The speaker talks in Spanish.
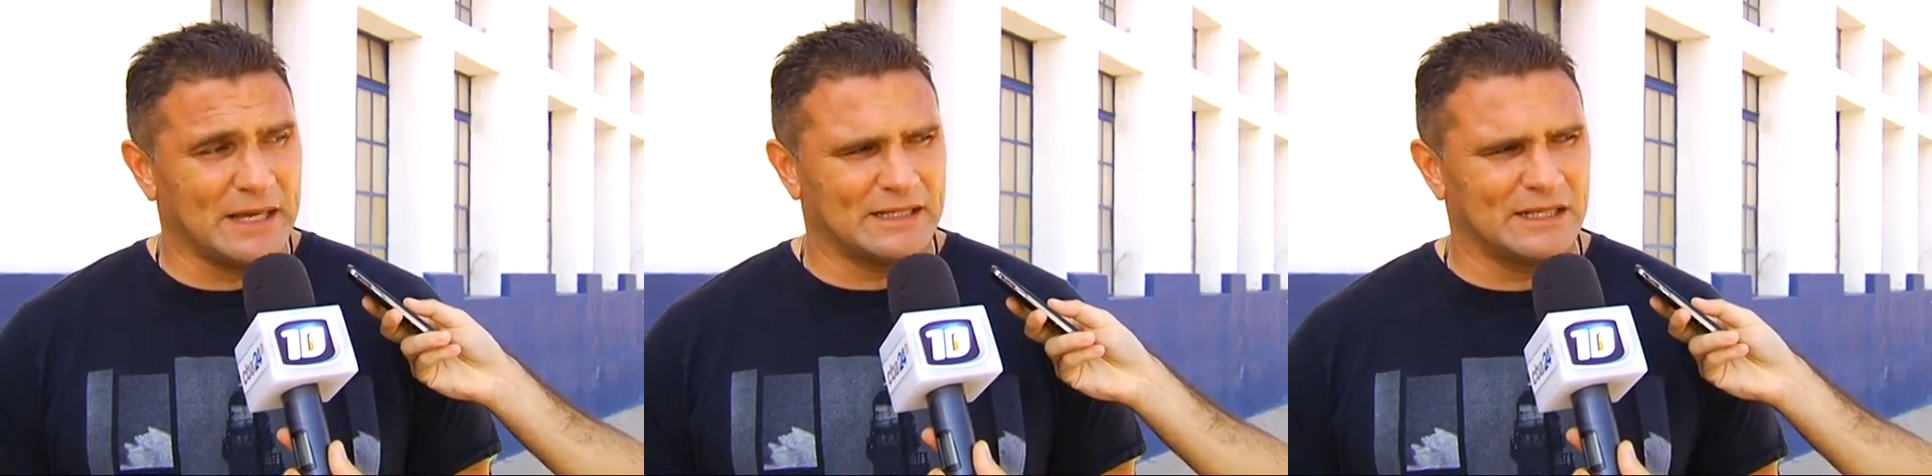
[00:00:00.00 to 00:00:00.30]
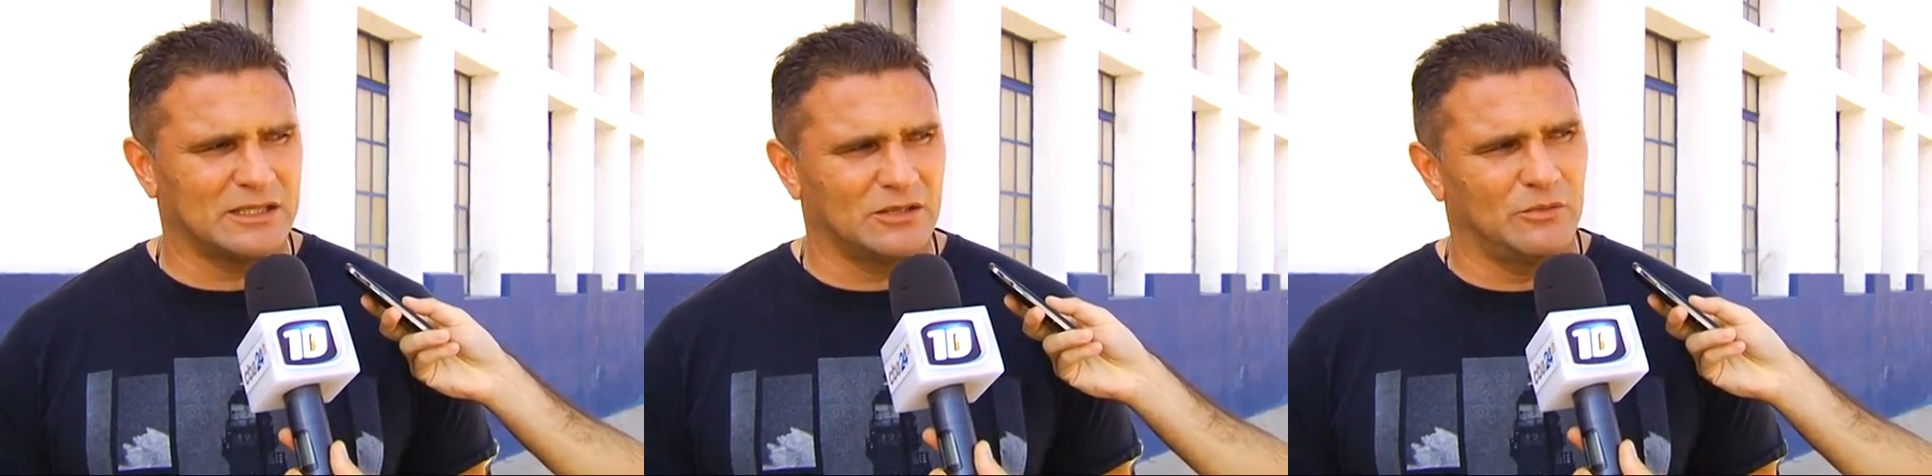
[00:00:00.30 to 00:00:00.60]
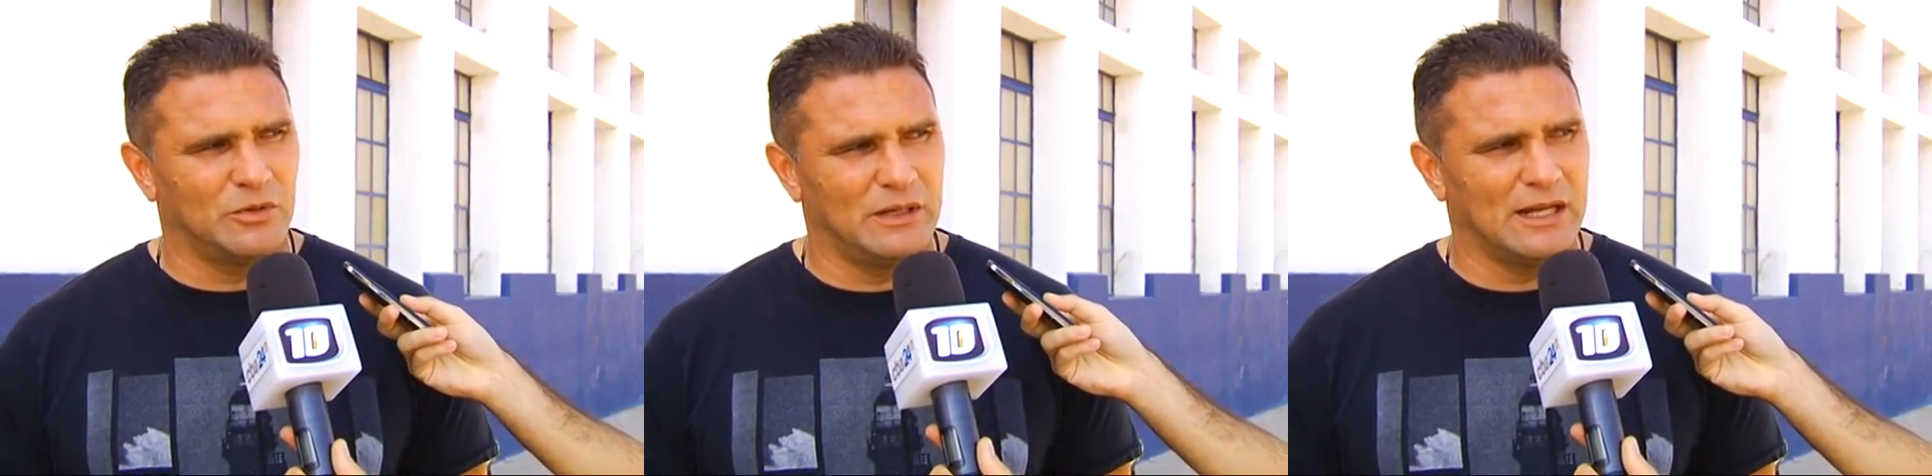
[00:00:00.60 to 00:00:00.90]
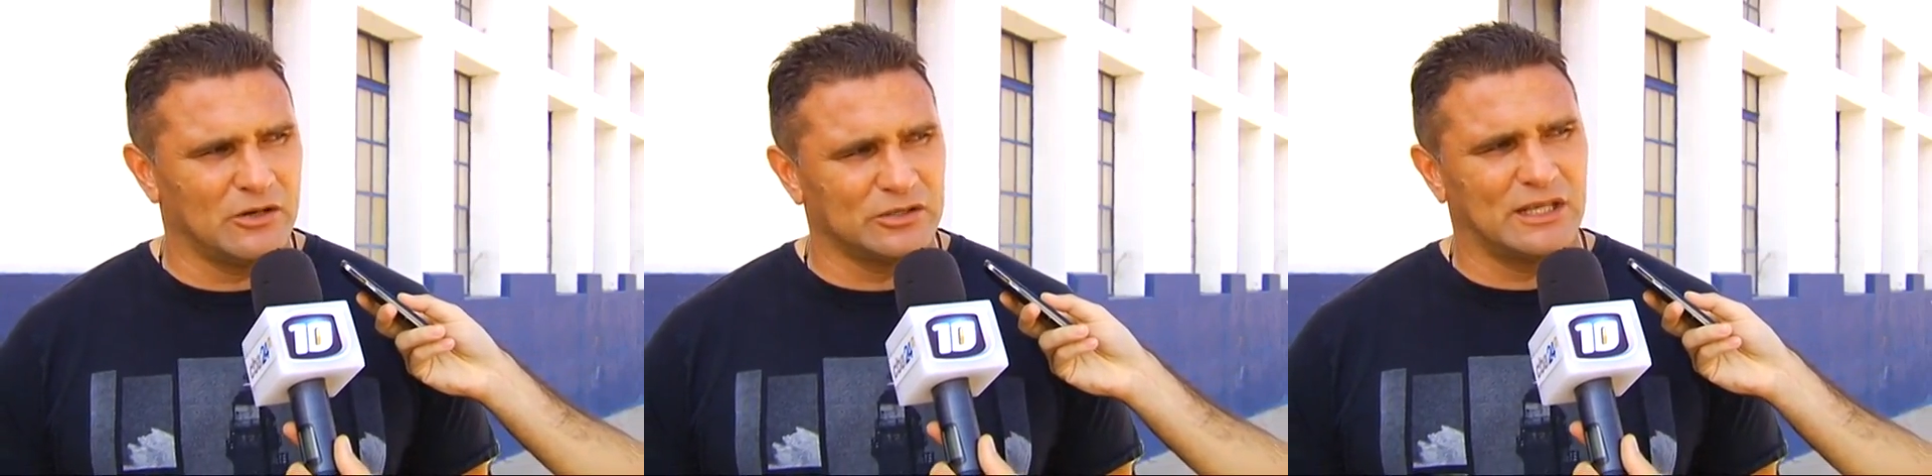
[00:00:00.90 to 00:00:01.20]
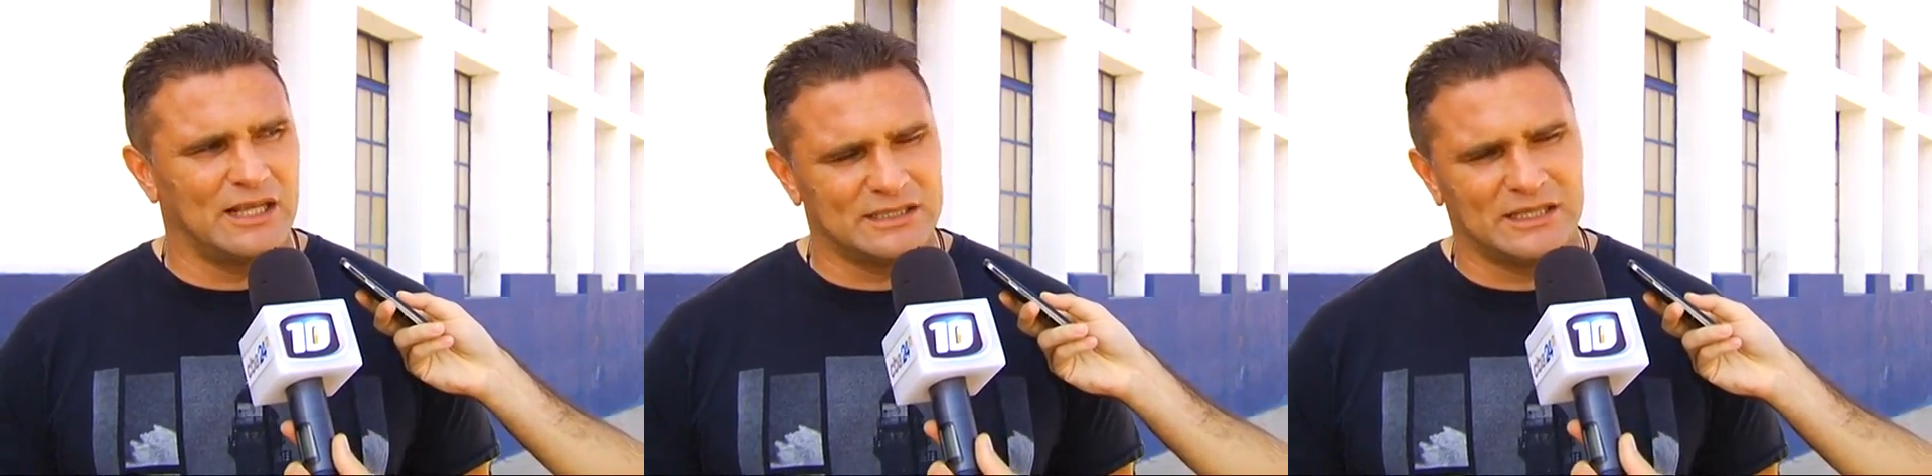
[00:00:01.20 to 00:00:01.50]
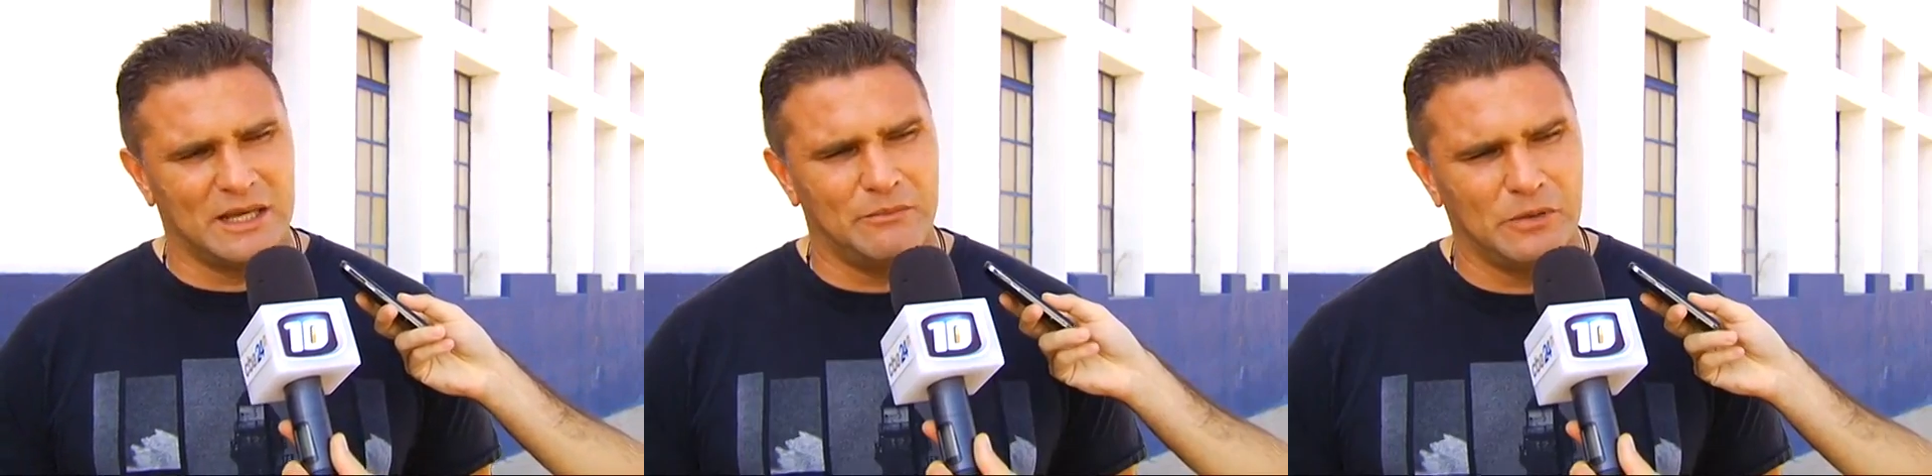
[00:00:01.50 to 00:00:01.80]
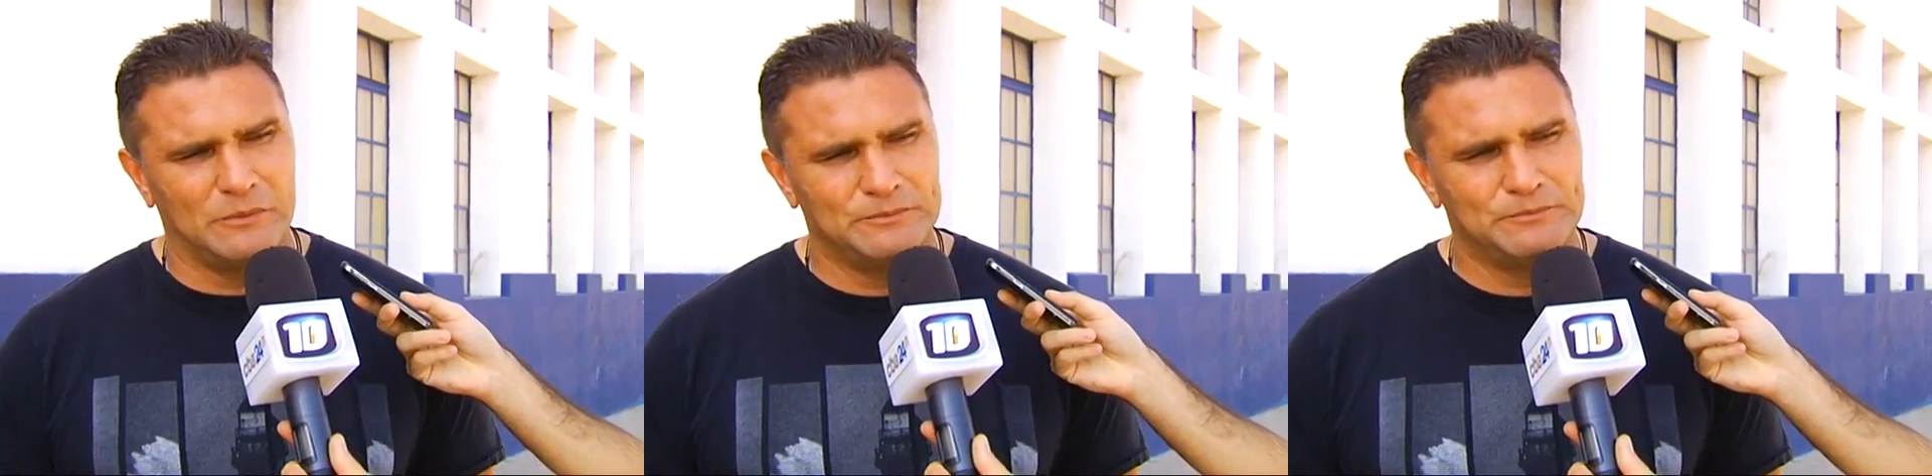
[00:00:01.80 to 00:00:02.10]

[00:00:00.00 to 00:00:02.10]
y que está haciendo muy bien las cosas de hace tiempo